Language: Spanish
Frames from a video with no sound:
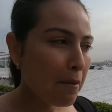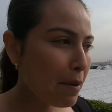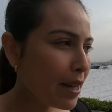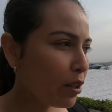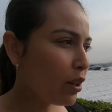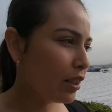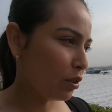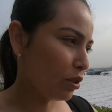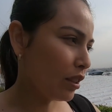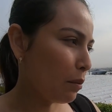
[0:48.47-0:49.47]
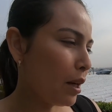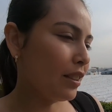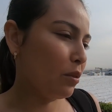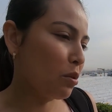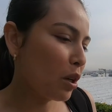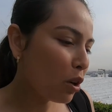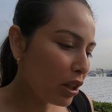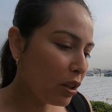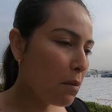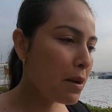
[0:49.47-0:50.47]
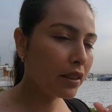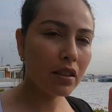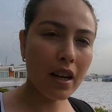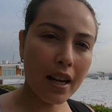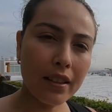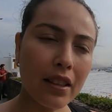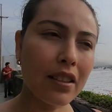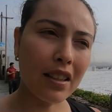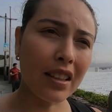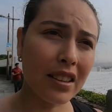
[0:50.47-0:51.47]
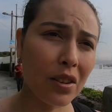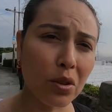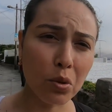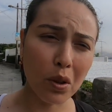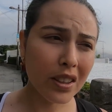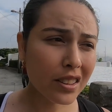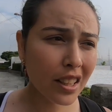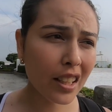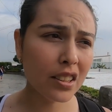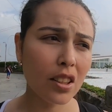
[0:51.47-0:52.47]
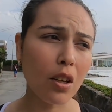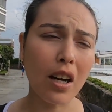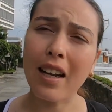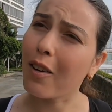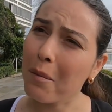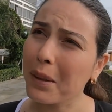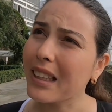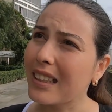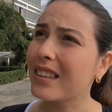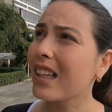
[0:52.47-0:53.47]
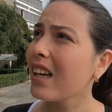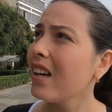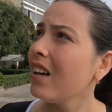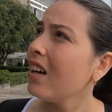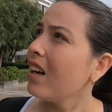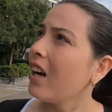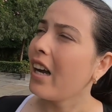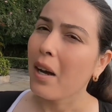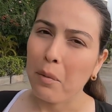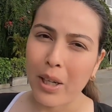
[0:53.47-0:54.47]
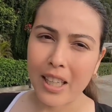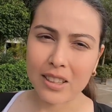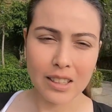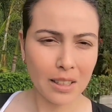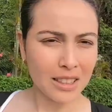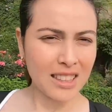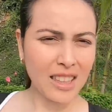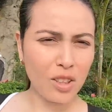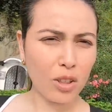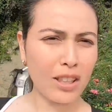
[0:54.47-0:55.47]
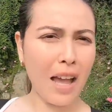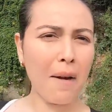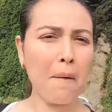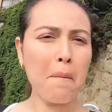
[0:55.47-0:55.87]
Pero entonces estamos haciendo un recorrido mientras él está haciendo su inscripción a la competencia por este sitio tan